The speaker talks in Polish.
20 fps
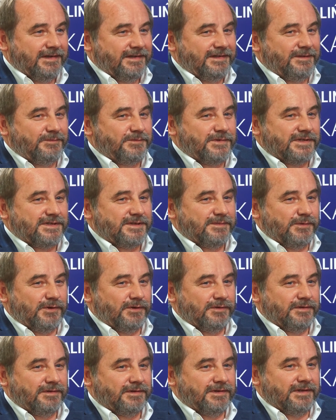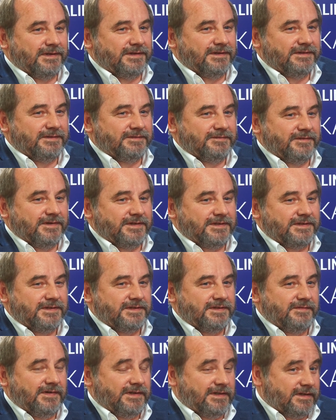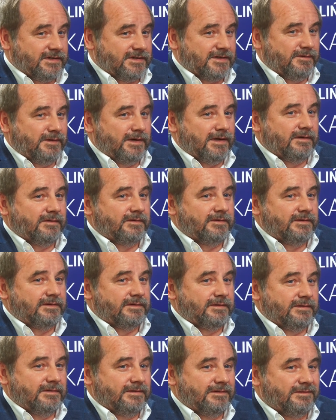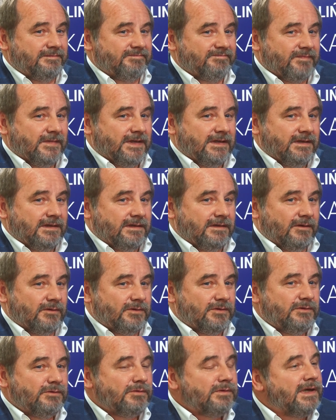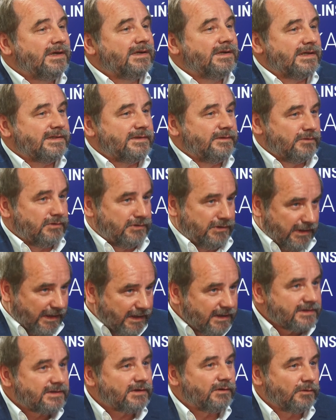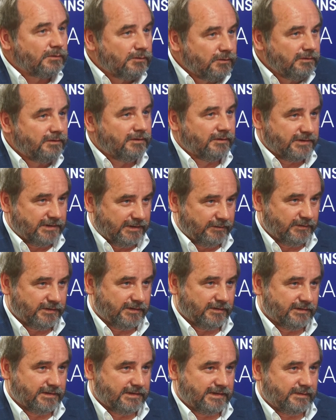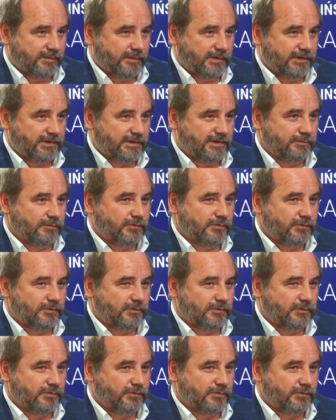Tymczasem on, właściwie ta szkoła od, od drugiej klasy już nie jest ogólnokształcąca, bo jeśli